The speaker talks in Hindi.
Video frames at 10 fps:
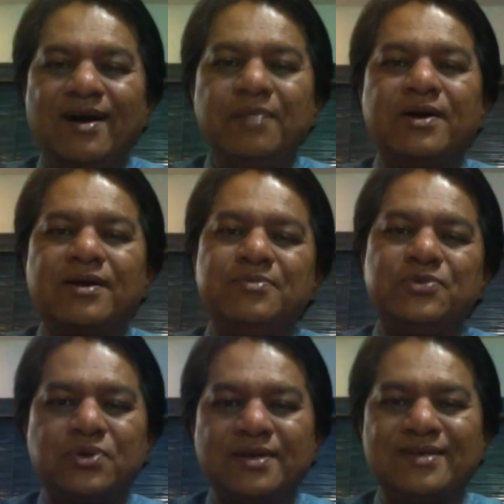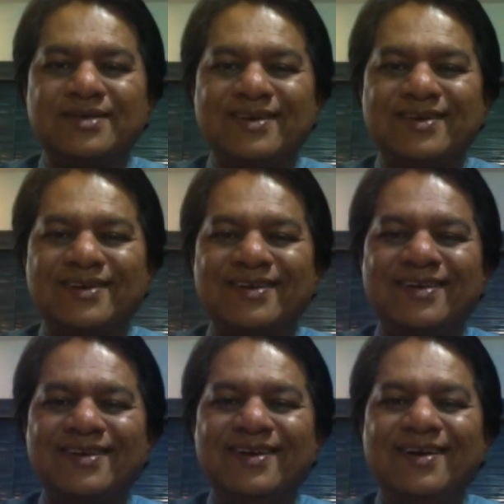अब अगर हम झुकना सीख लें
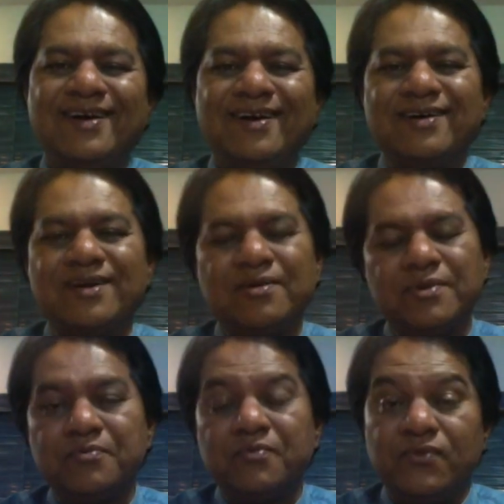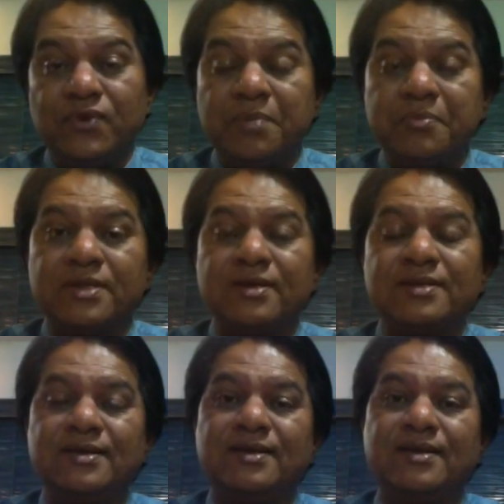अगर अब हम विनम्रता
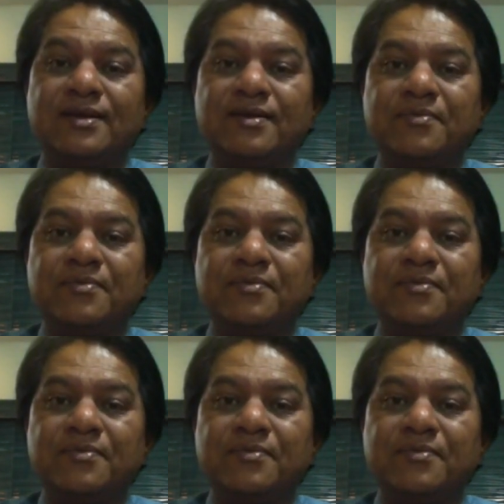सीख लें